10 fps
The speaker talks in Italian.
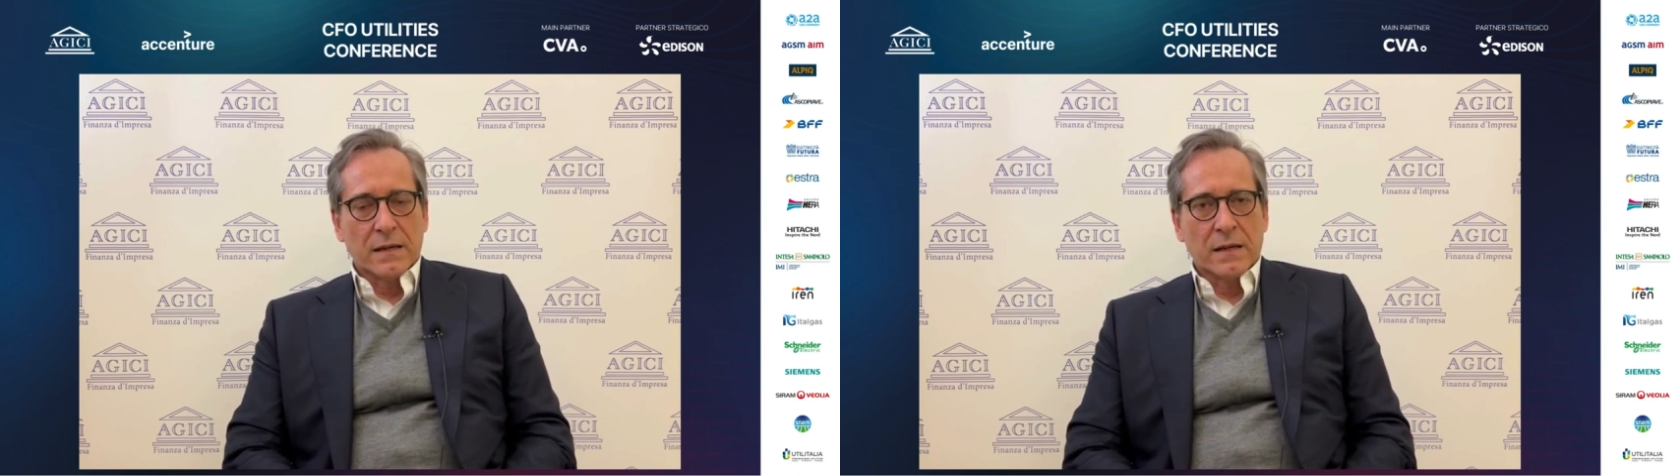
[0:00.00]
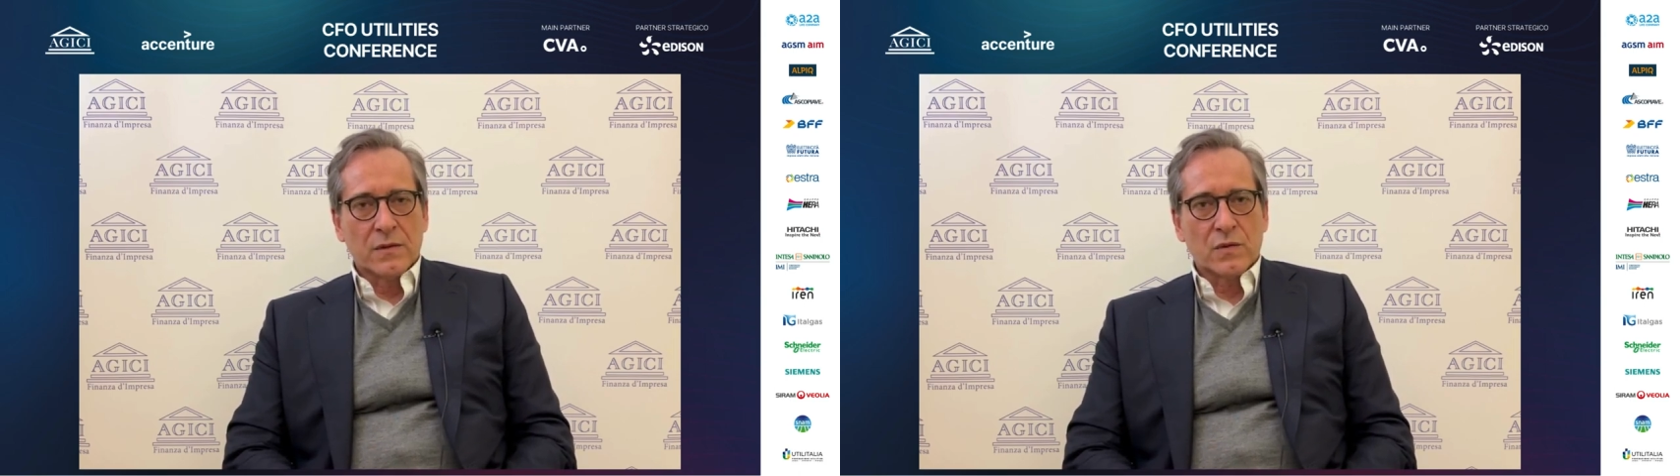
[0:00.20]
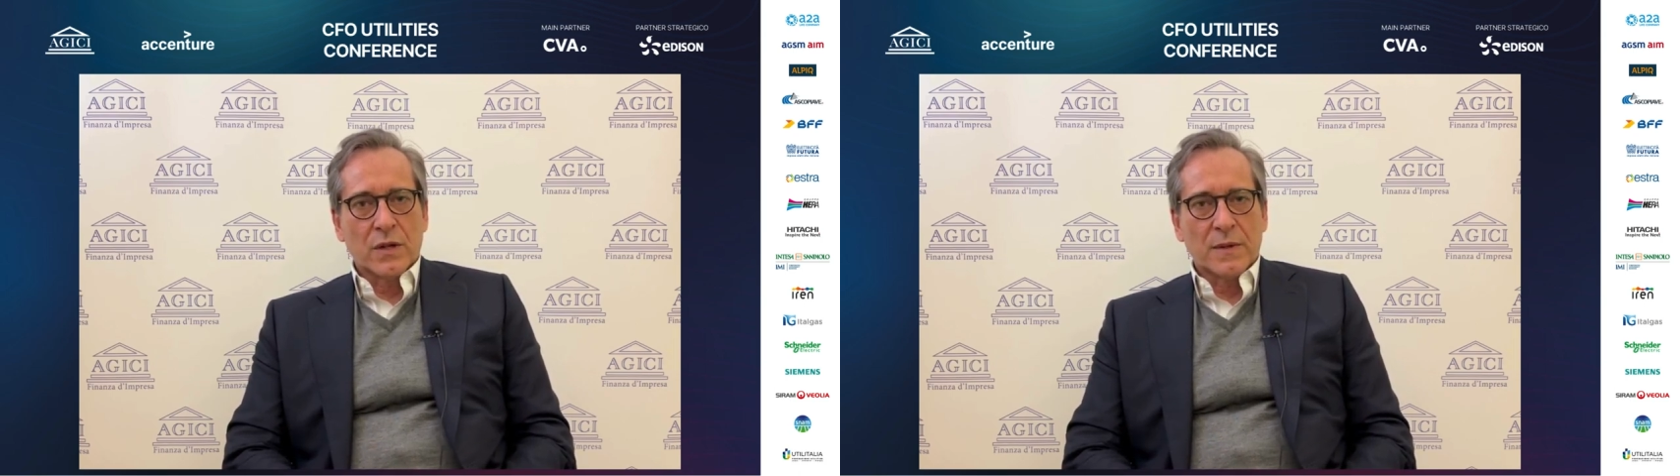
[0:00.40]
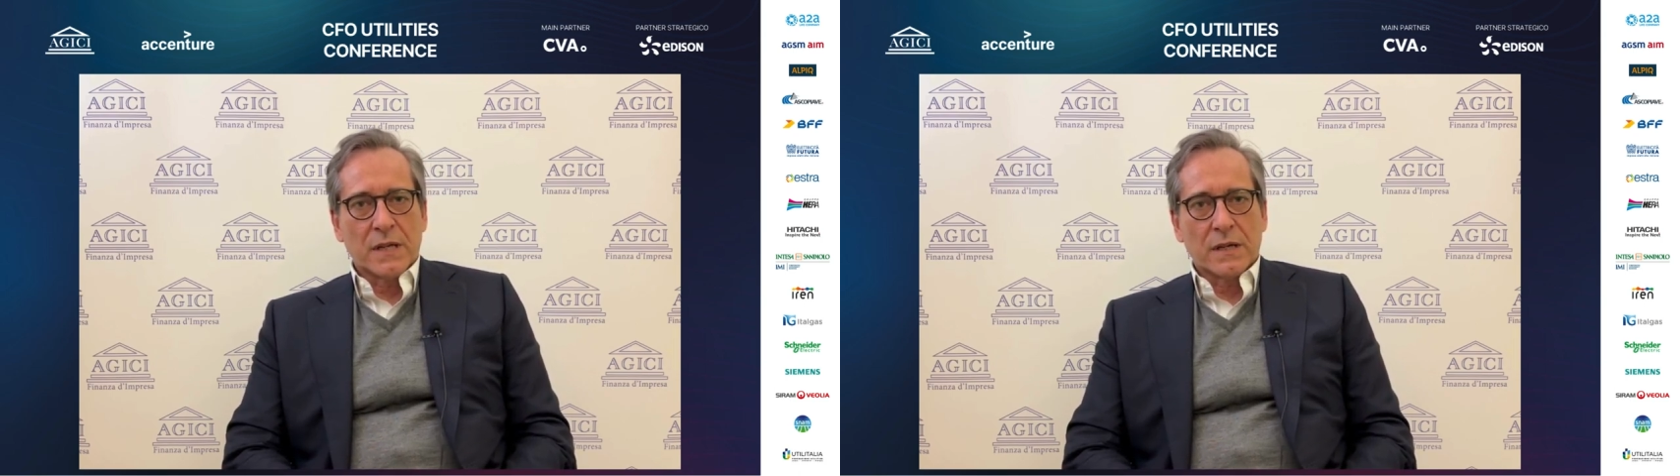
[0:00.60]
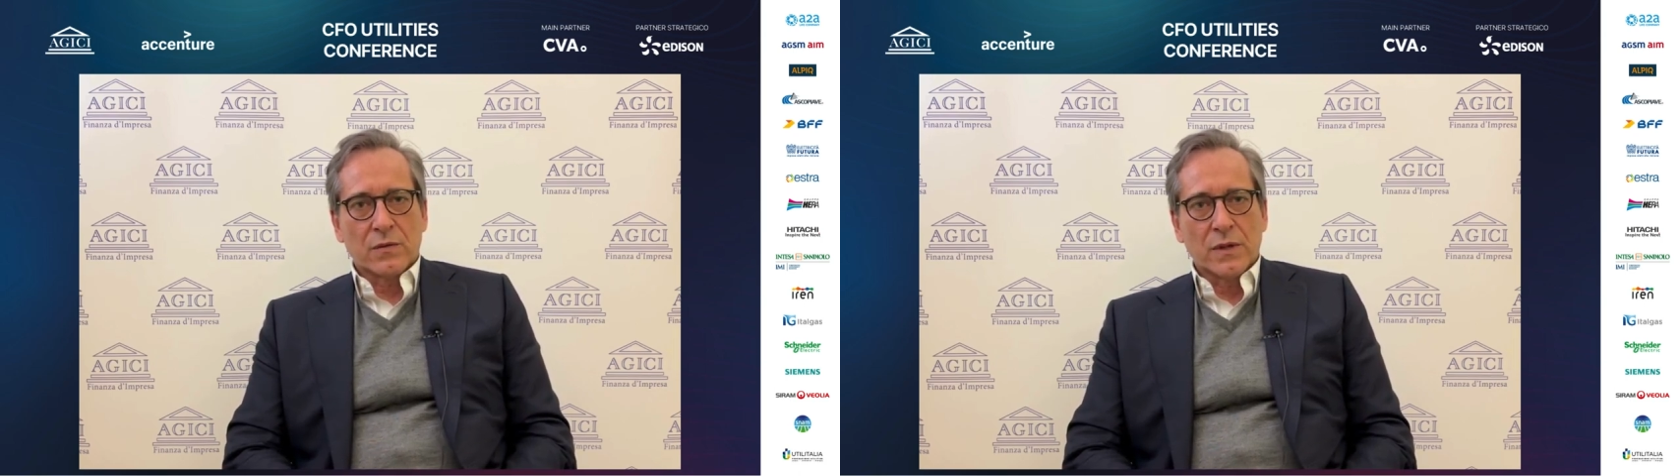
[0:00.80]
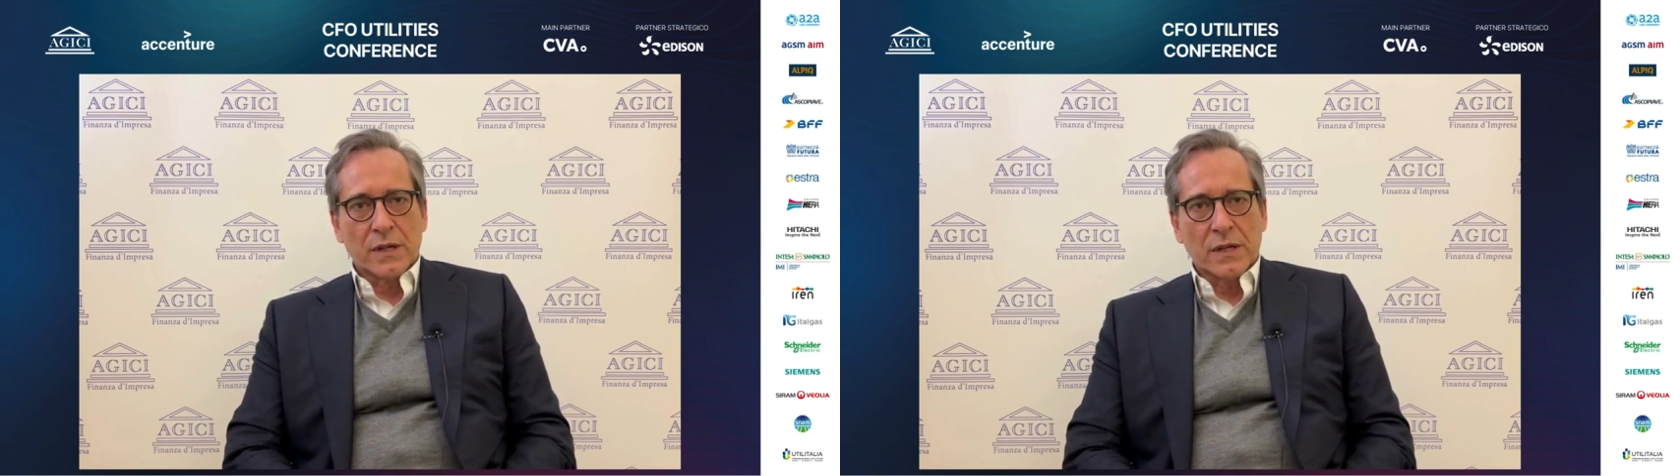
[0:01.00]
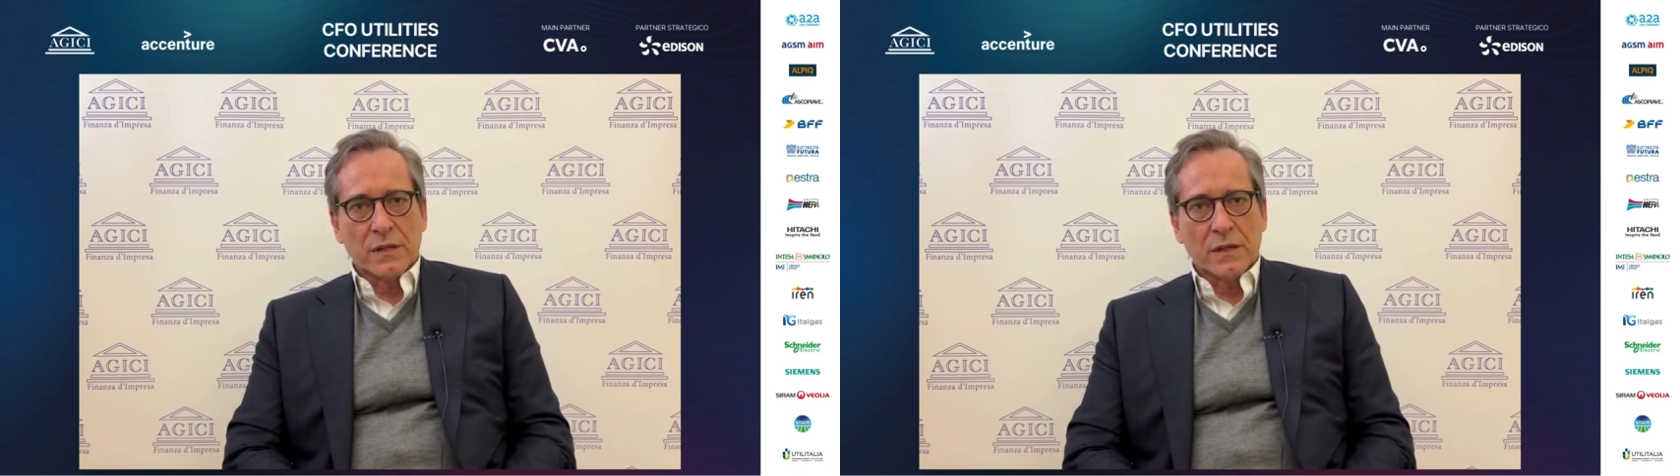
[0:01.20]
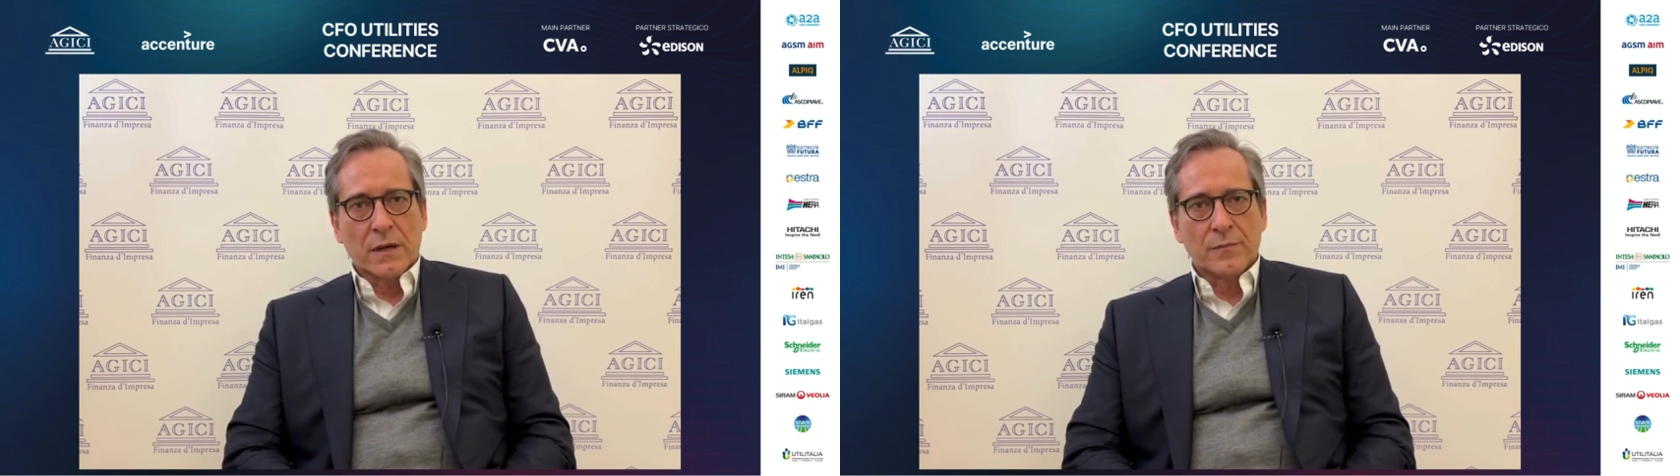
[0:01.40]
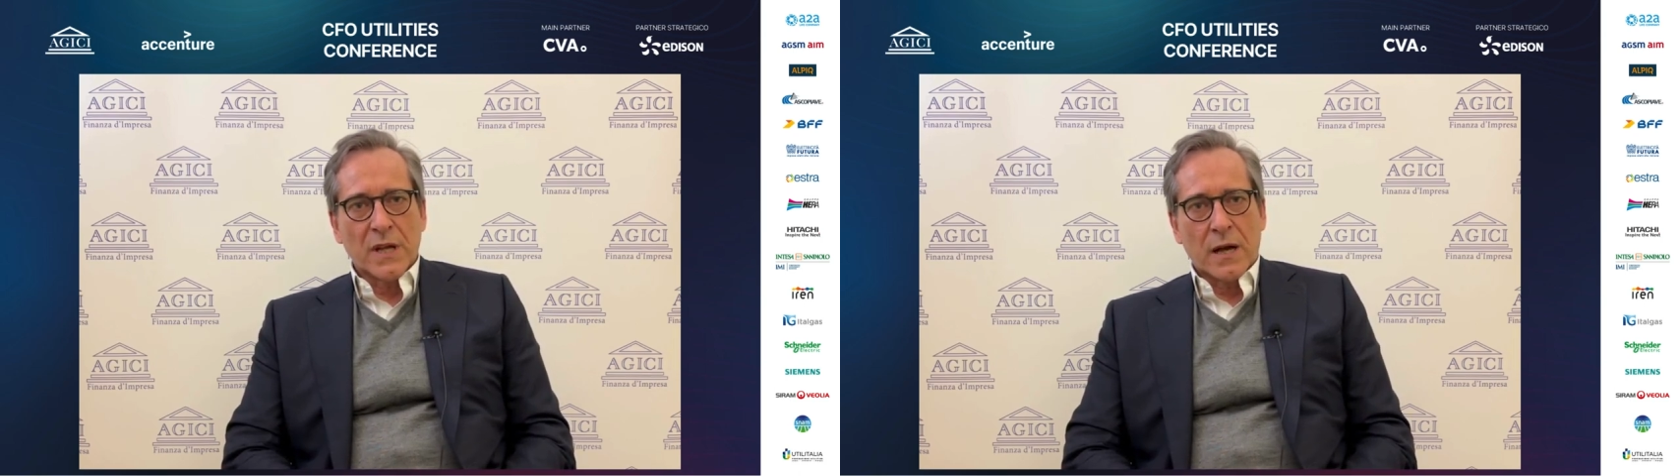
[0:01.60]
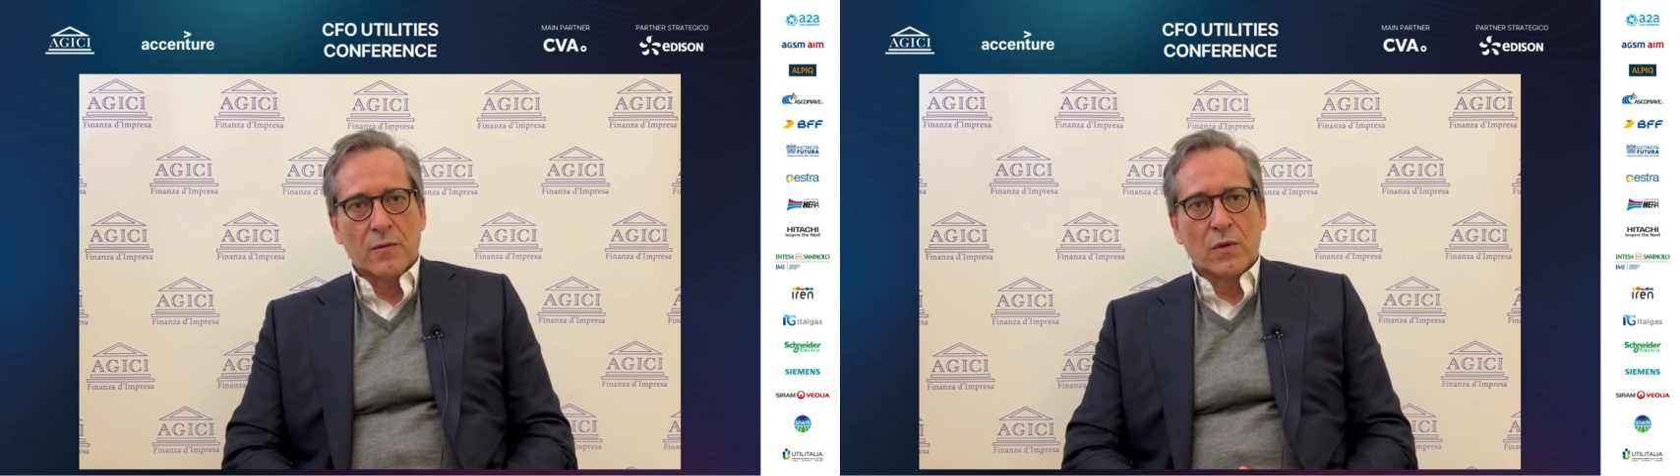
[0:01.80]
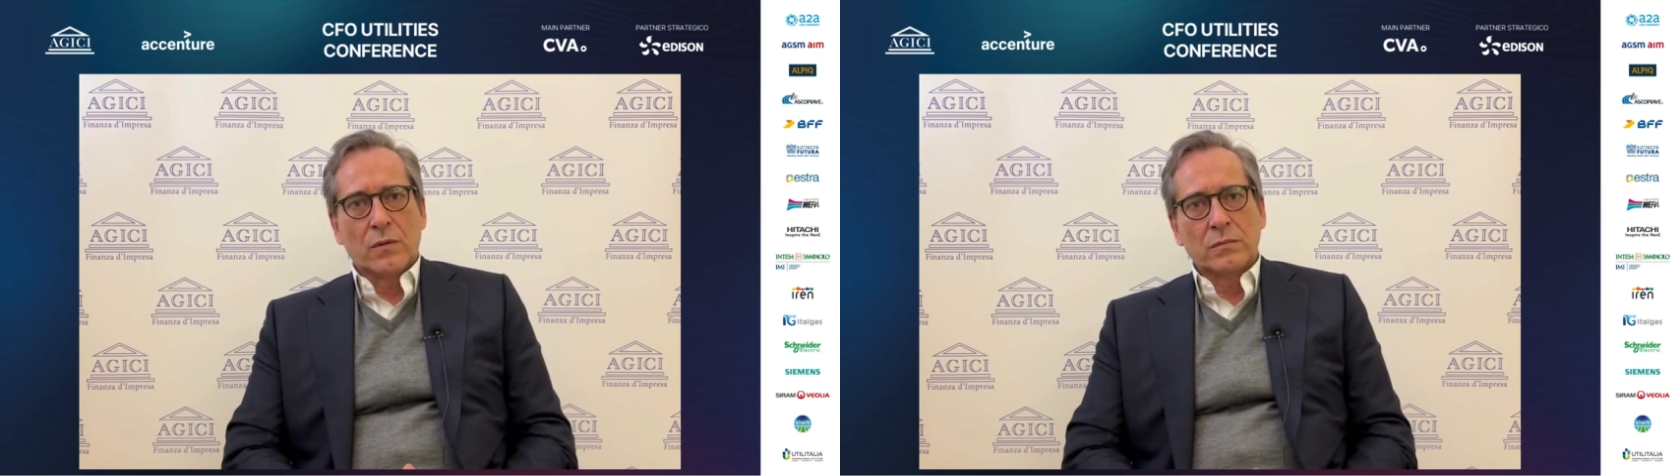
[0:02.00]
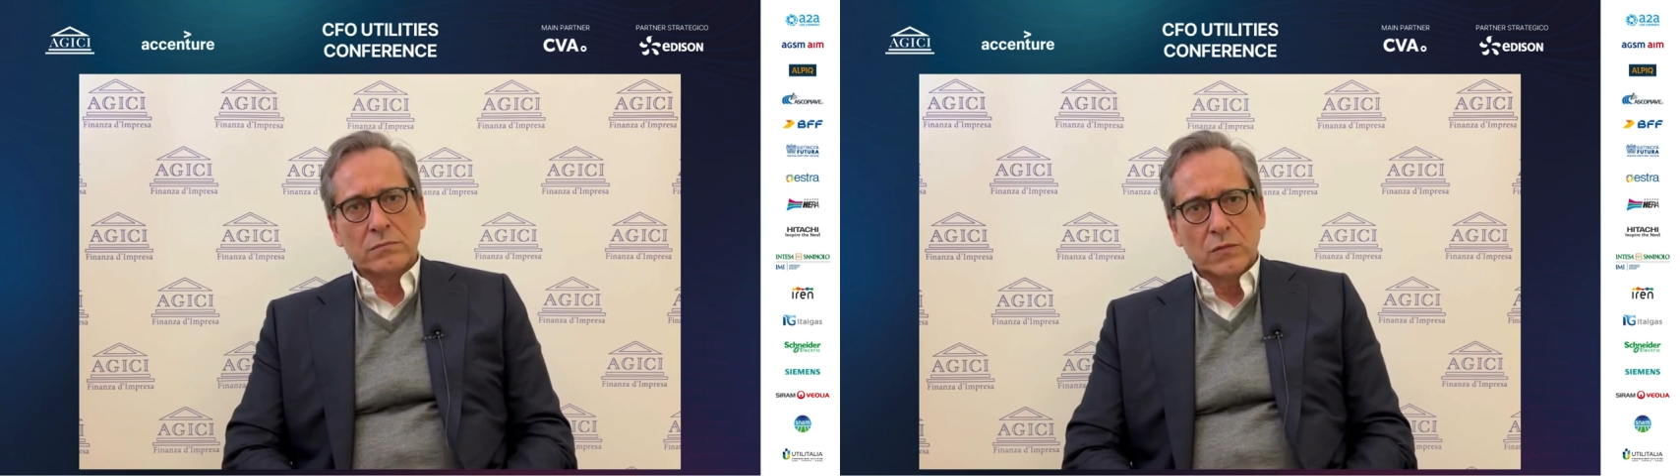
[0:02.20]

e in Sud America sulle reti abbiamo